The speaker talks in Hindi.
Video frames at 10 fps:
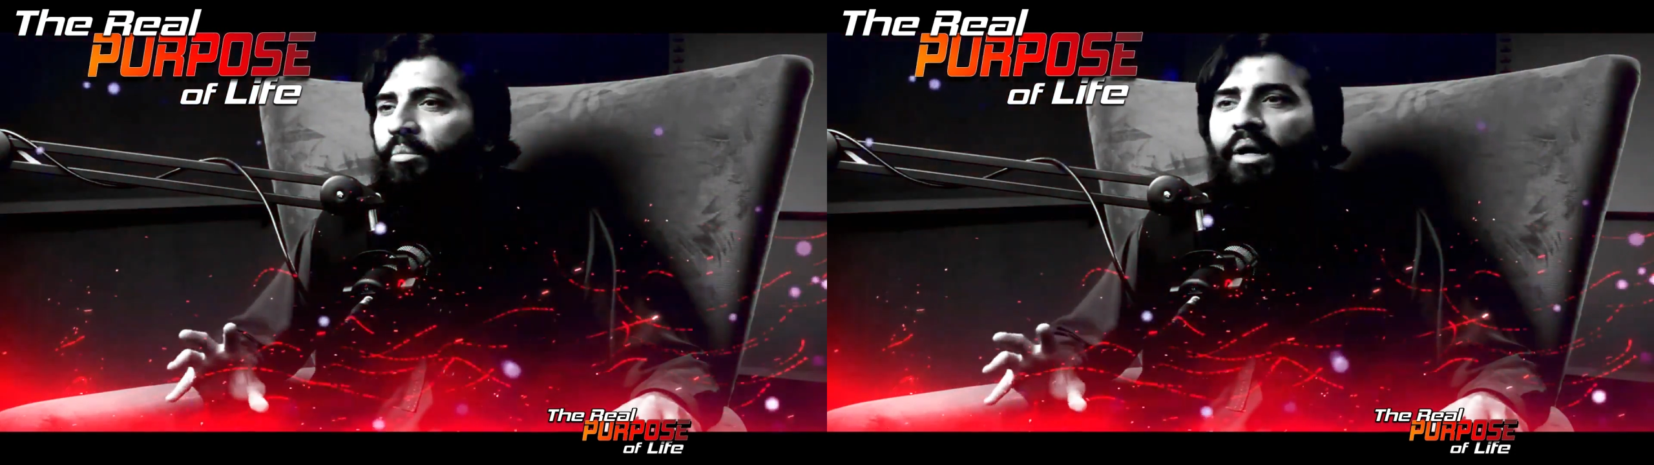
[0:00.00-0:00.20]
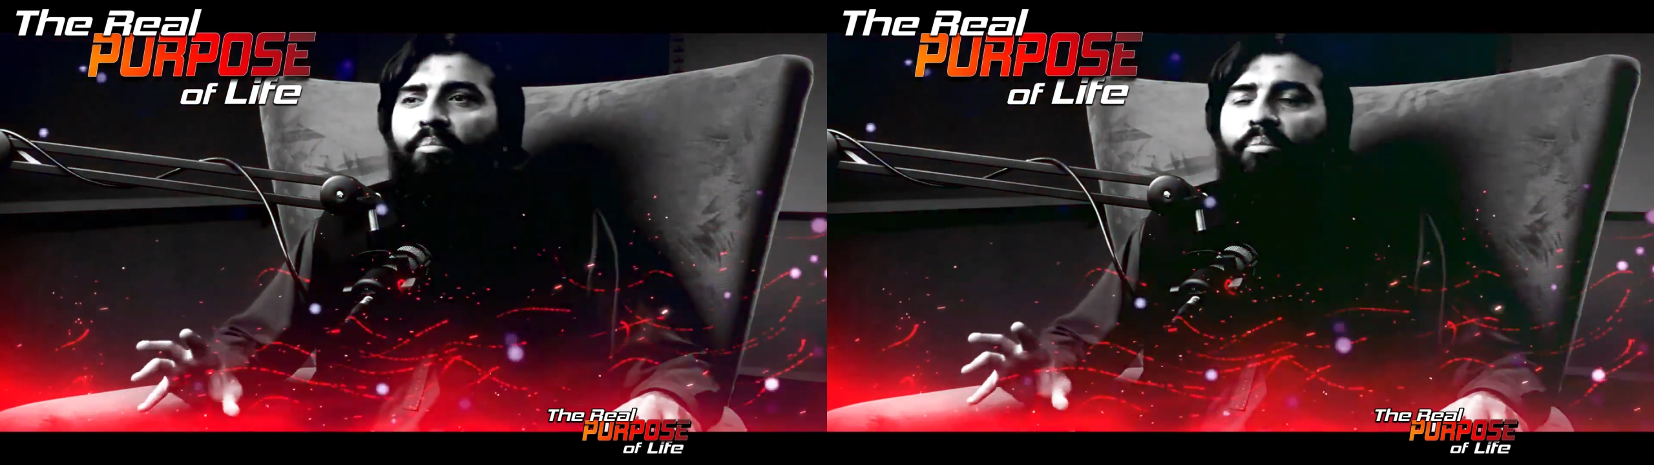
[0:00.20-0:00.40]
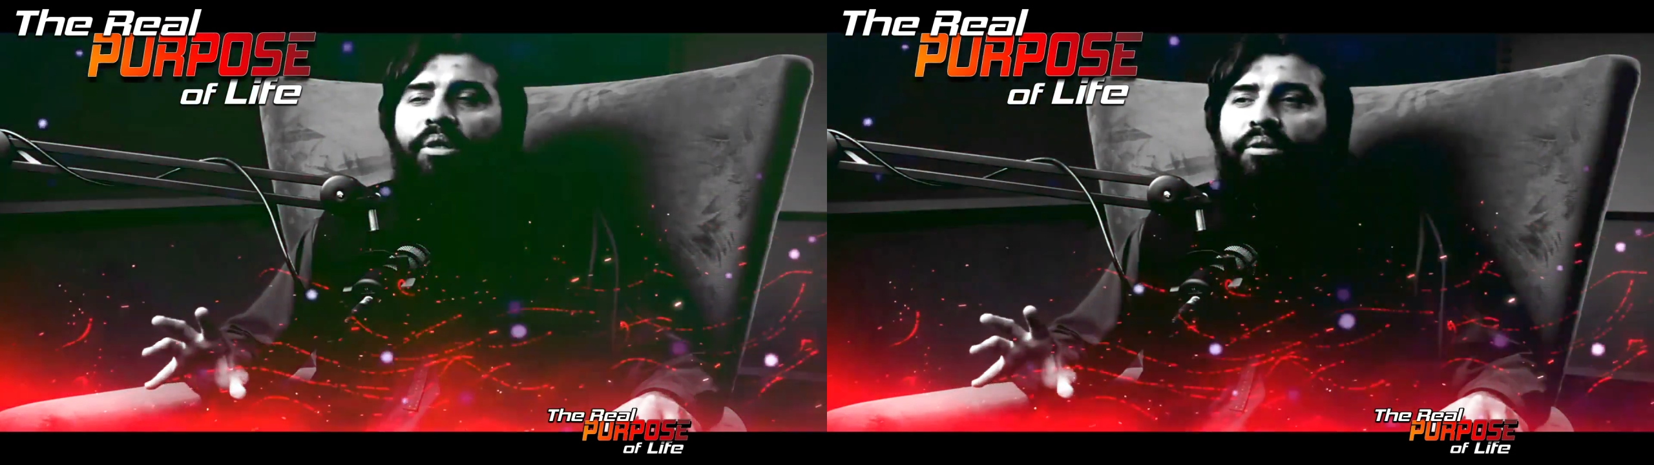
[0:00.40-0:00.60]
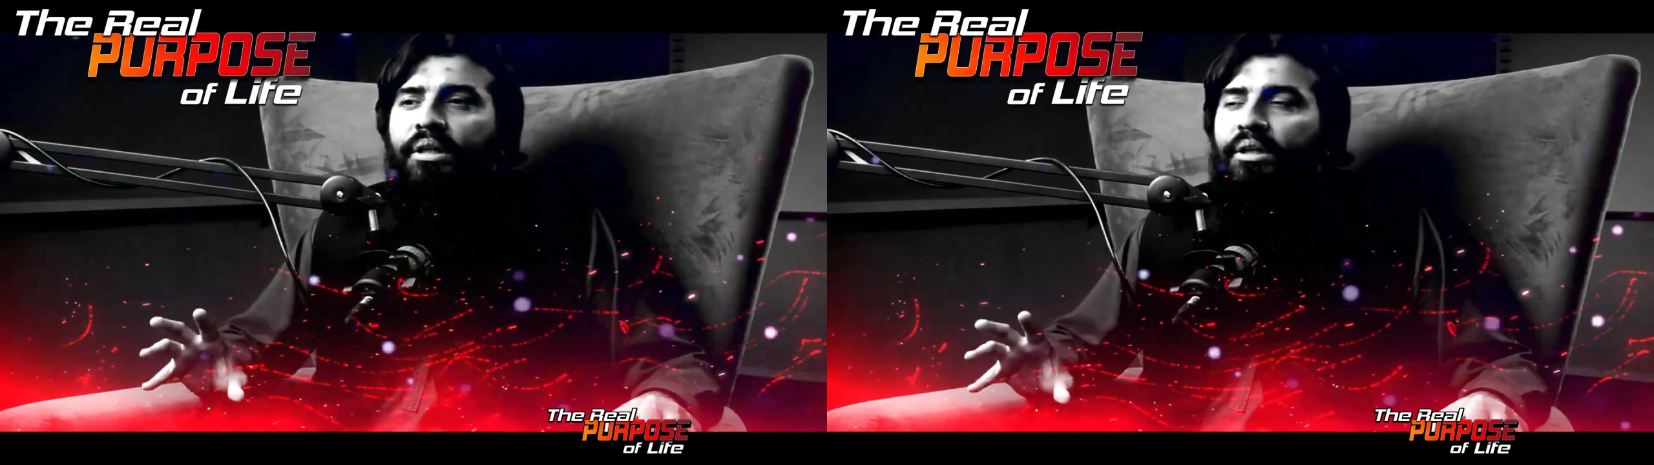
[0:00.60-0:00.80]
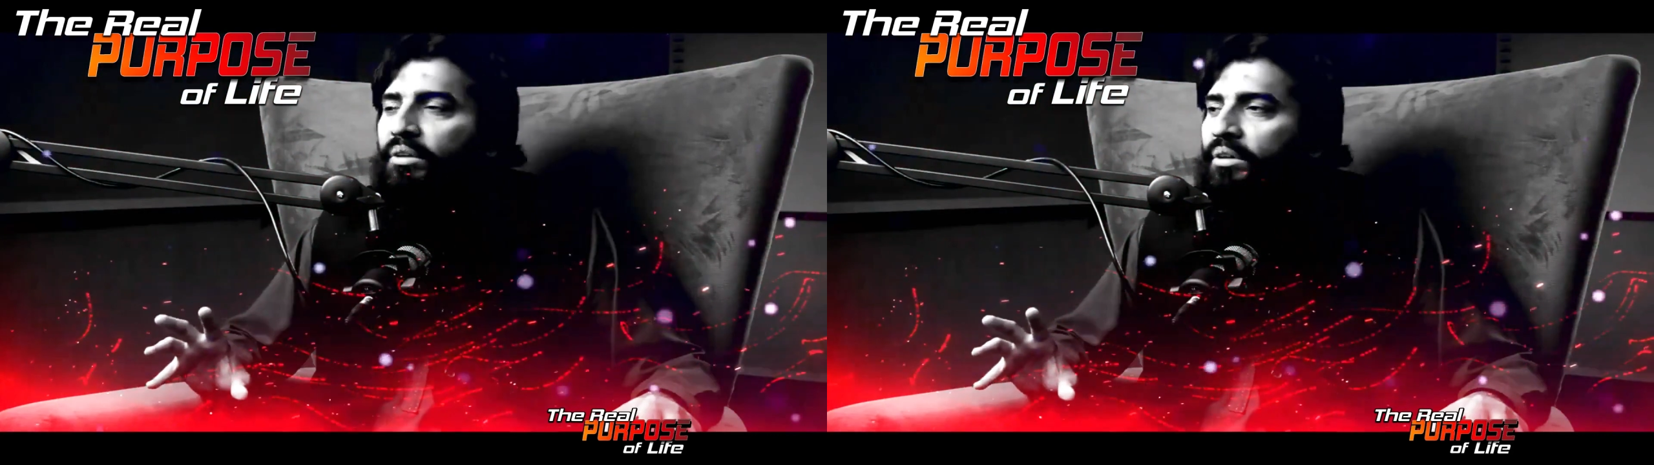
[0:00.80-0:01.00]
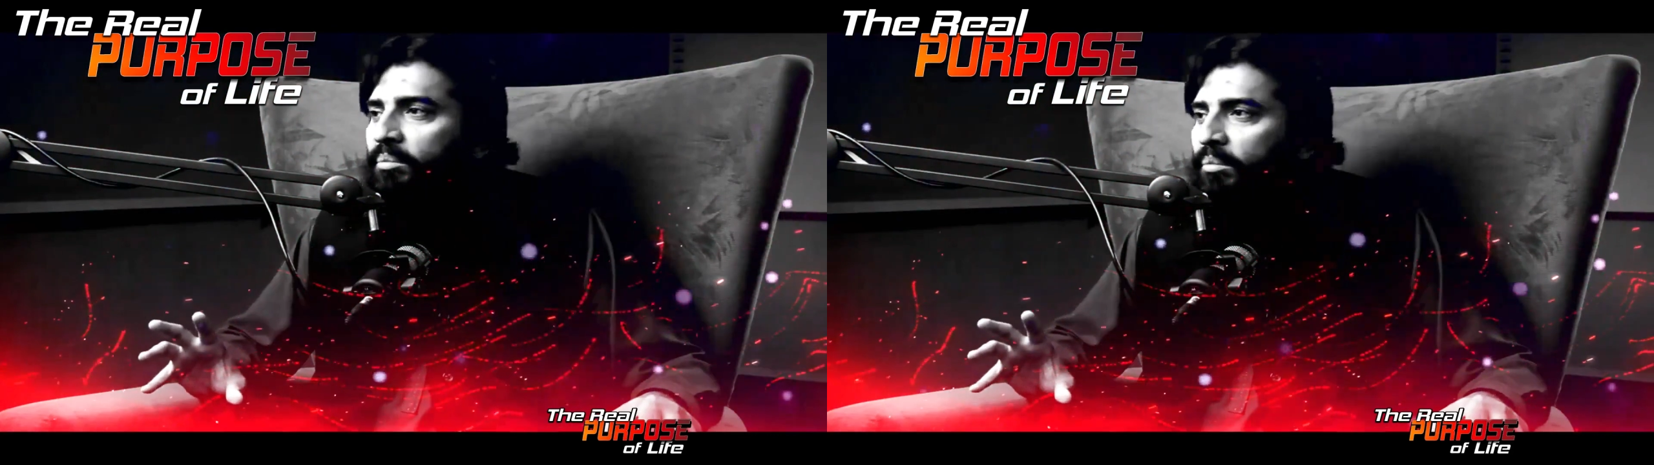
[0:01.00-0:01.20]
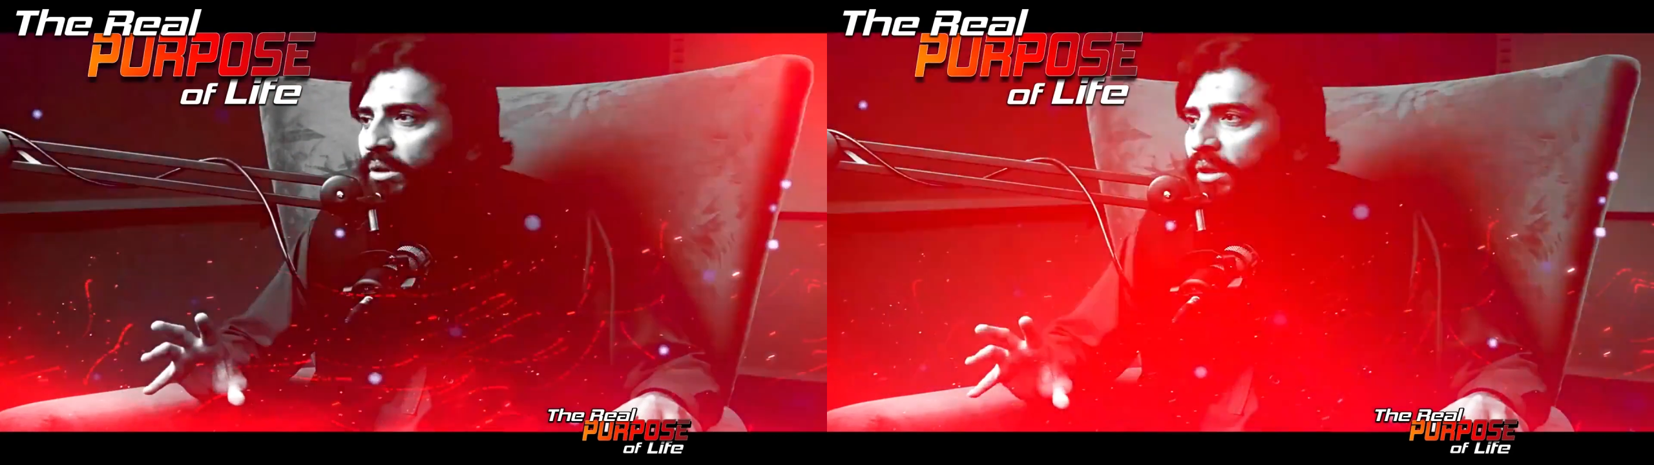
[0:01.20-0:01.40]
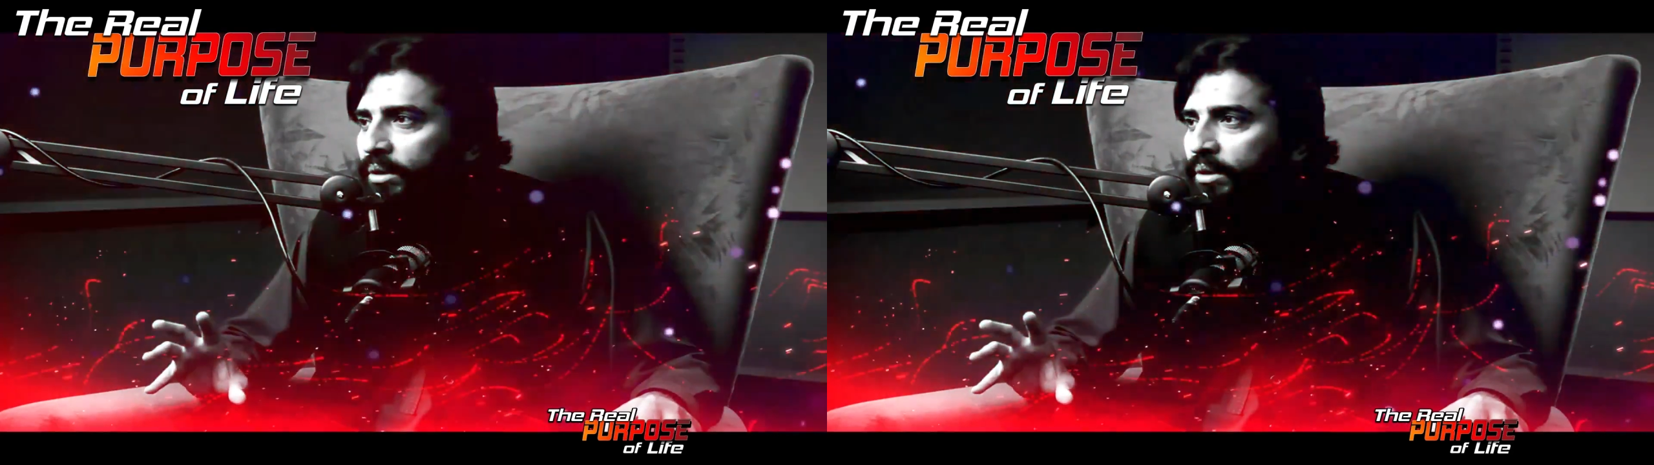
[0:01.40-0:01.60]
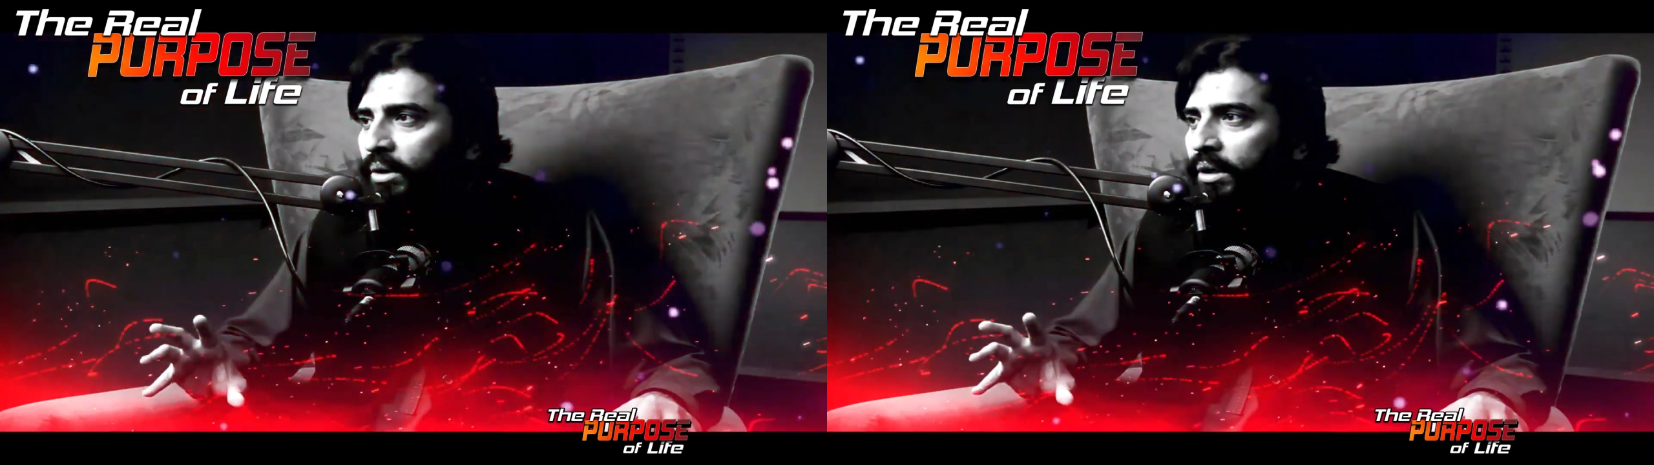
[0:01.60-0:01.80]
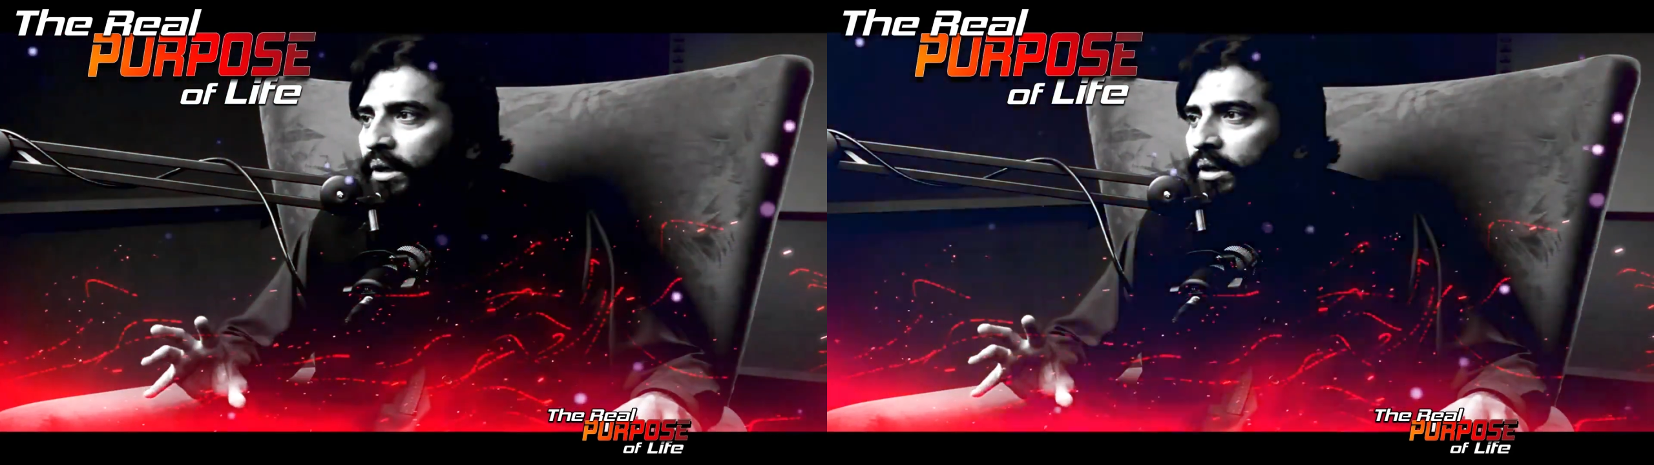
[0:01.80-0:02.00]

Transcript: मैं अपने अंदर किसी किस्म का तगैर नहीं